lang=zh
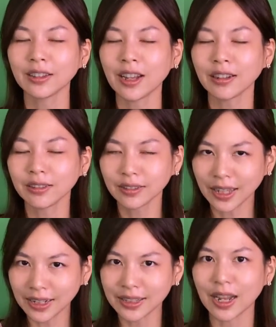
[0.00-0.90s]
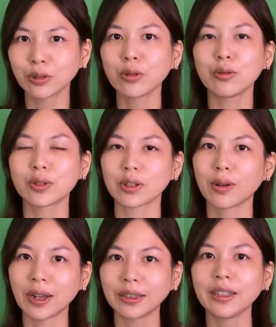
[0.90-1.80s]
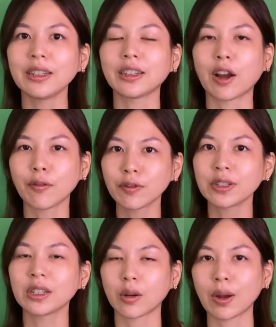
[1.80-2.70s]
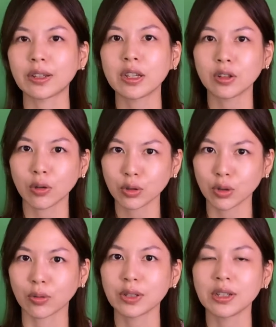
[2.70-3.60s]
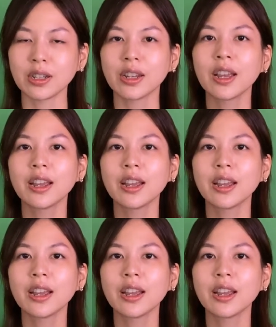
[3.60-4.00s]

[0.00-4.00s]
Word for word: 当大家对于这块地，然后附近的环境都熟悉，